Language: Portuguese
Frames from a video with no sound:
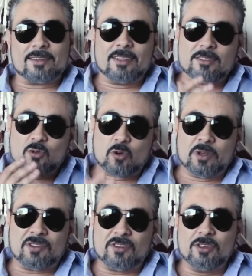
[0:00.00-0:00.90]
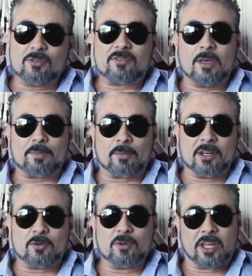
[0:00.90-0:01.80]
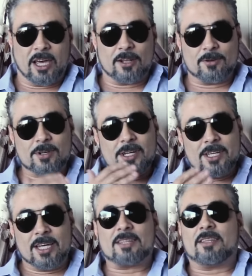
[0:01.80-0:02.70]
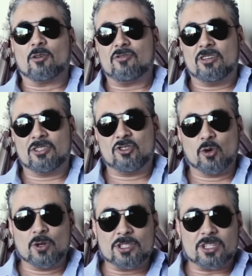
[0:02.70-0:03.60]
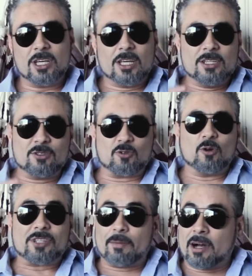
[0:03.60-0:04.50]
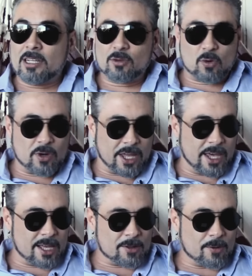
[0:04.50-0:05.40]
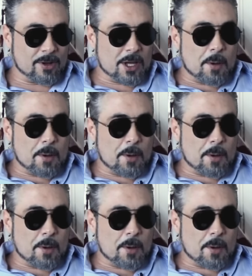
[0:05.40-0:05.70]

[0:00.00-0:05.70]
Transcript: Desde o comecinho sempre trabalhei com Canon e até os dias de hoje estou trabalhando com Canon.